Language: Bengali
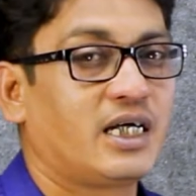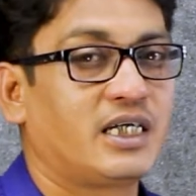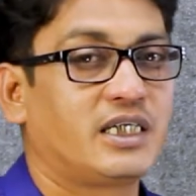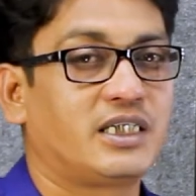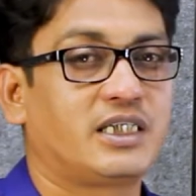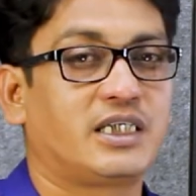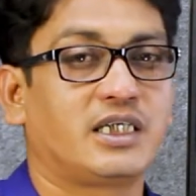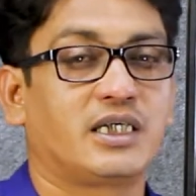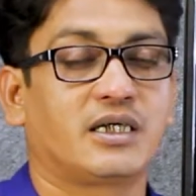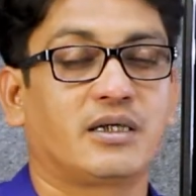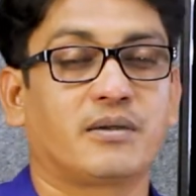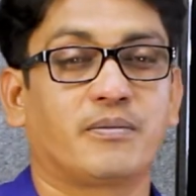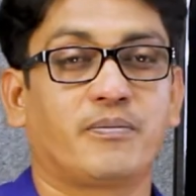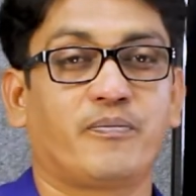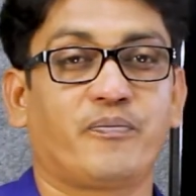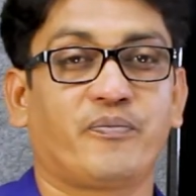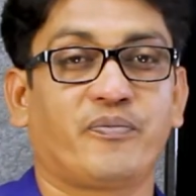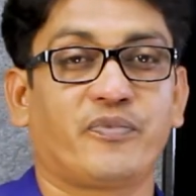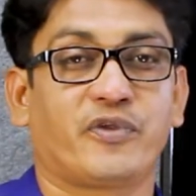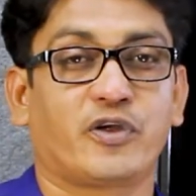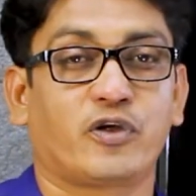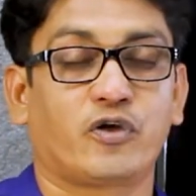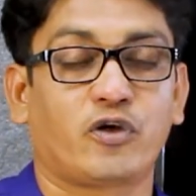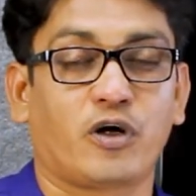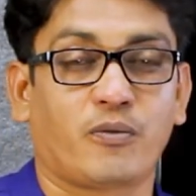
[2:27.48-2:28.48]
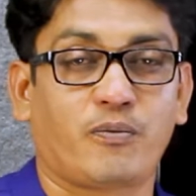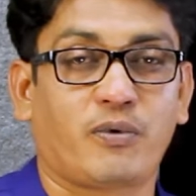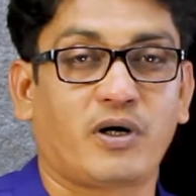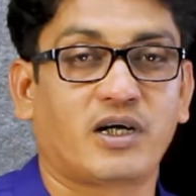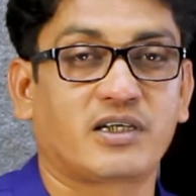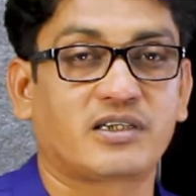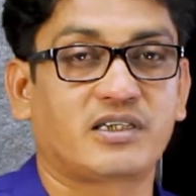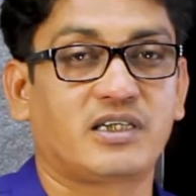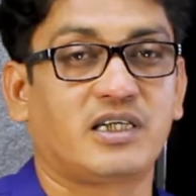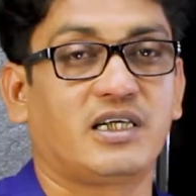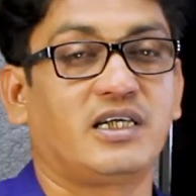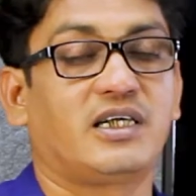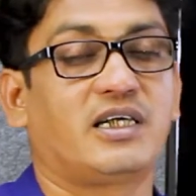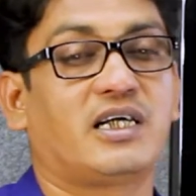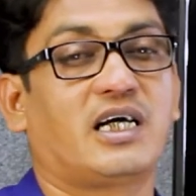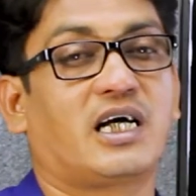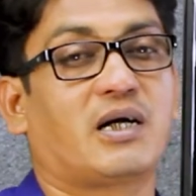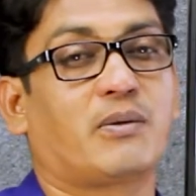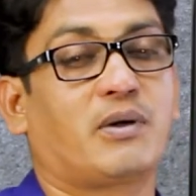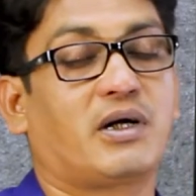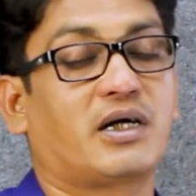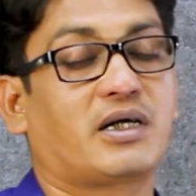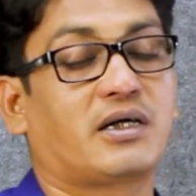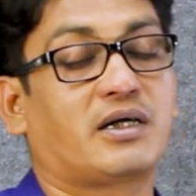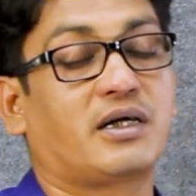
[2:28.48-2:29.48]
যে ডপার সিলিন্ডার
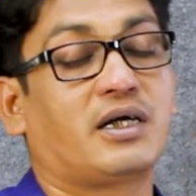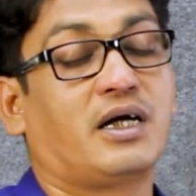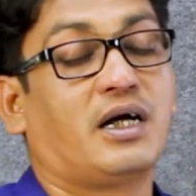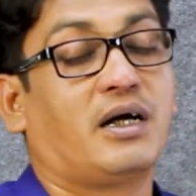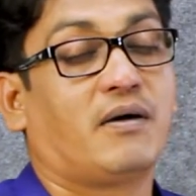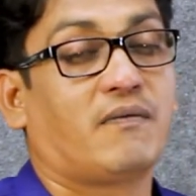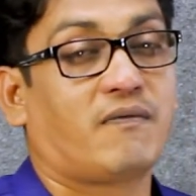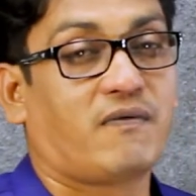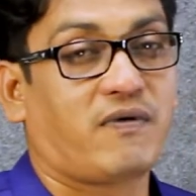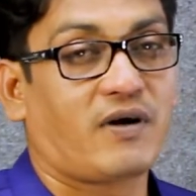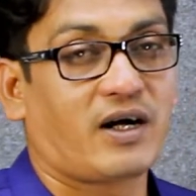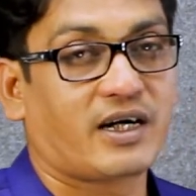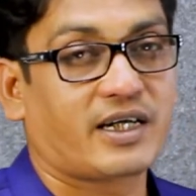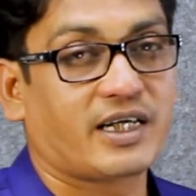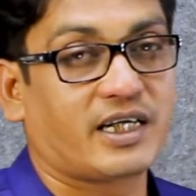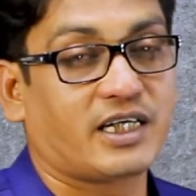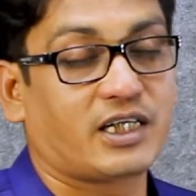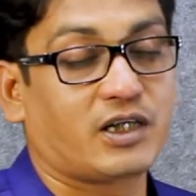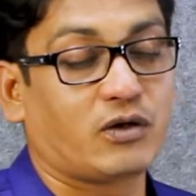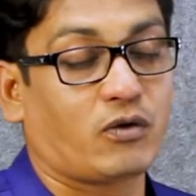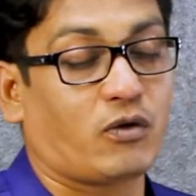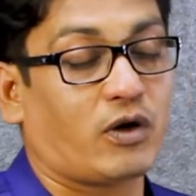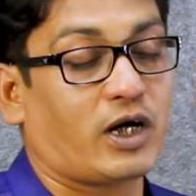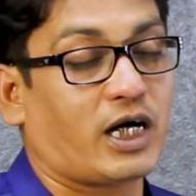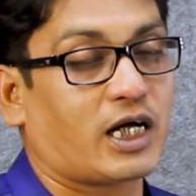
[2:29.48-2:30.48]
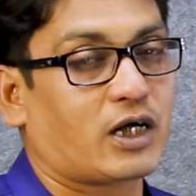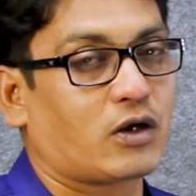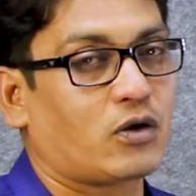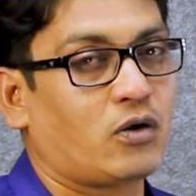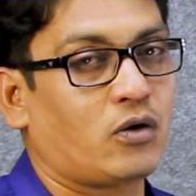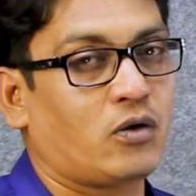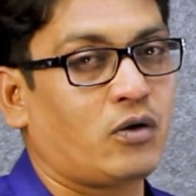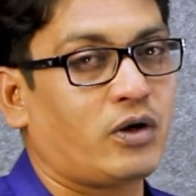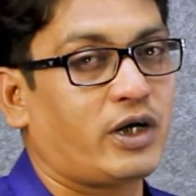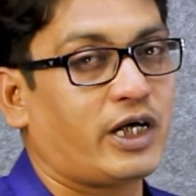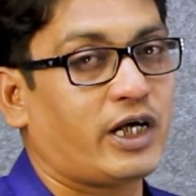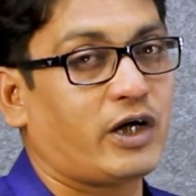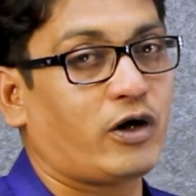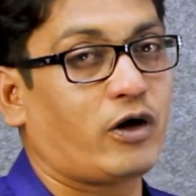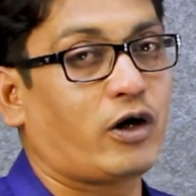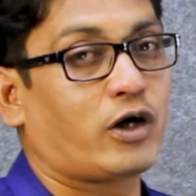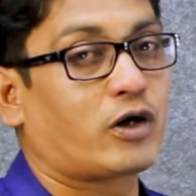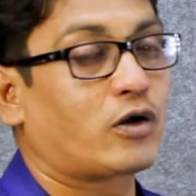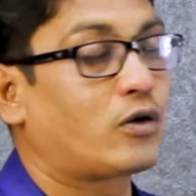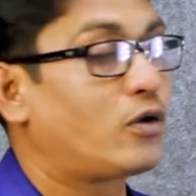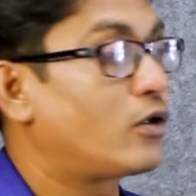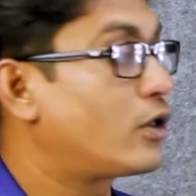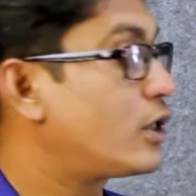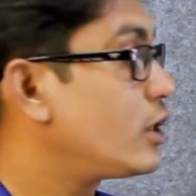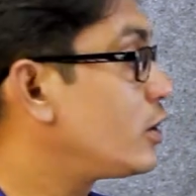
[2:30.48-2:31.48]
বা ফ্ল্যাটের যে ওয়্যারগুলো এই
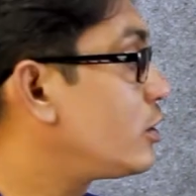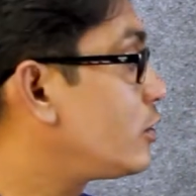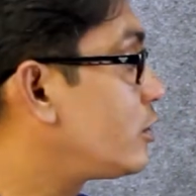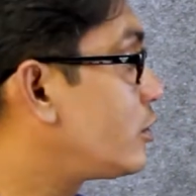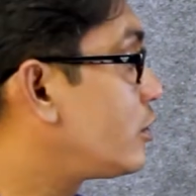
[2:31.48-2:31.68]
ওয়্যারগুলোকে